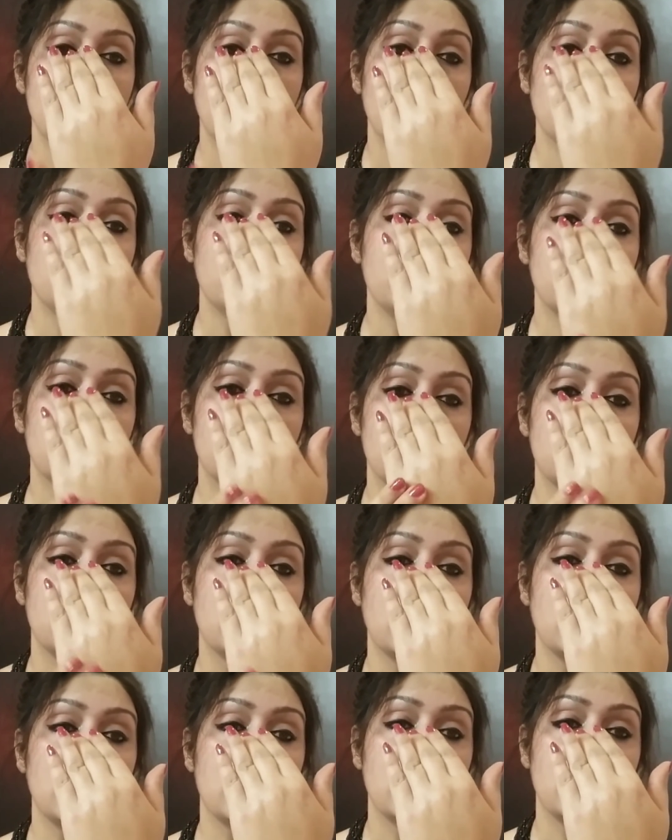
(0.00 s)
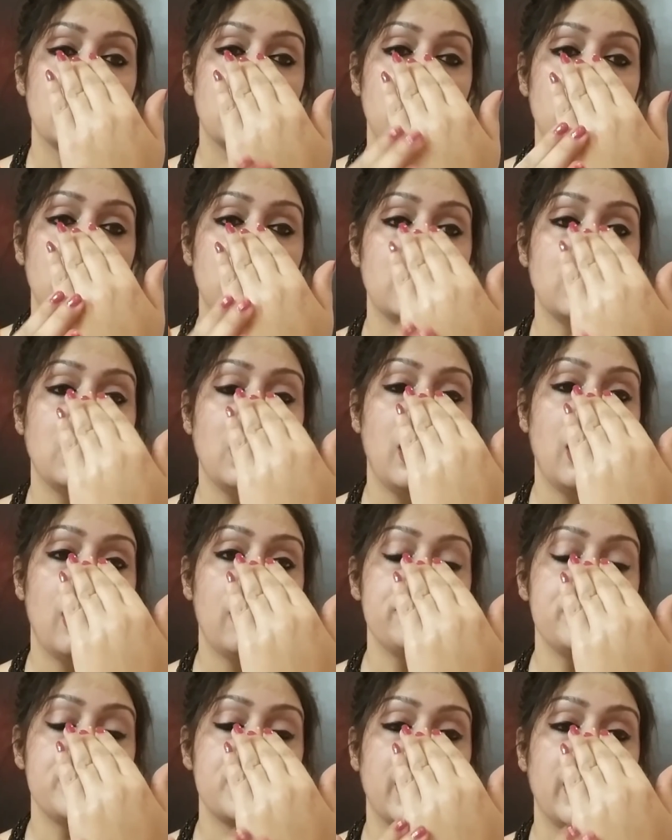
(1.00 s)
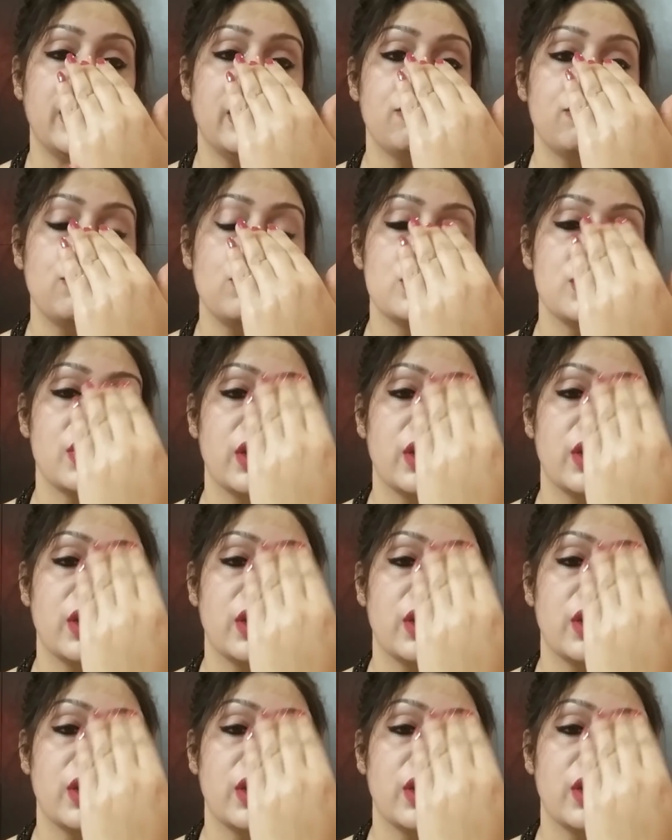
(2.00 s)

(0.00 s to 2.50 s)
से कम हाफ ट्राई ड्राई या फुल